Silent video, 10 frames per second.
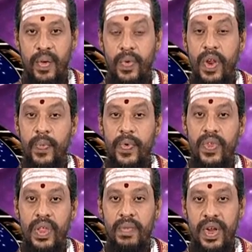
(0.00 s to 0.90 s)

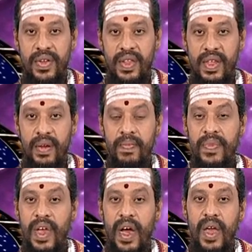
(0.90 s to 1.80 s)
புனர்பூசம் நட்சத்திரம்
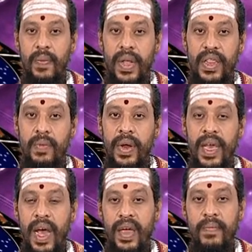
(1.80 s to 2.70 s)
காலை பத்து மணி
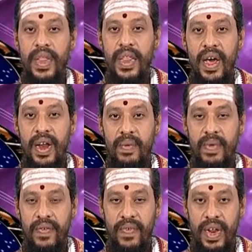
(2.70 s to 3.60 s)
ஐம்பத்தாறு
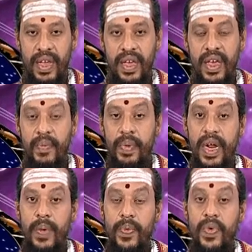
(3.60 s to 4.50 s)
நிமிடம் வரை
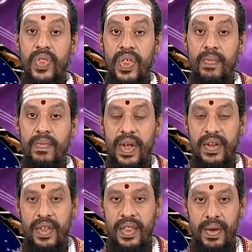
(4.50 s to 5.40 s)
பிறகு பூசம்
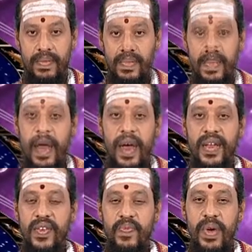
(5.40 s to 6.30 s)
நட்சத்திரம்
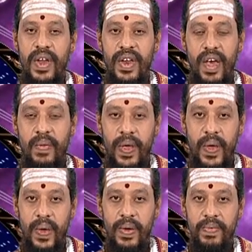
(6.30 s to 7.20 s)
ஆயுஷ்மான் நாம
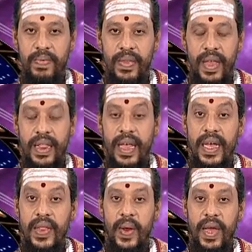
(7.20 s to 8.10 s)
யோகம்
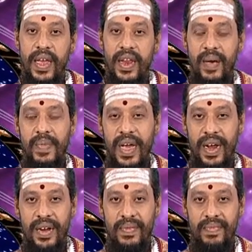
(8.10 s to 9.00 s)
தைத்துளை நாம
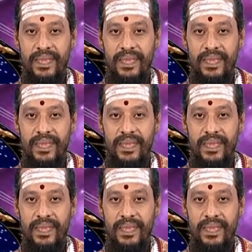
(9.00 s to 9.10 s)
கரணம்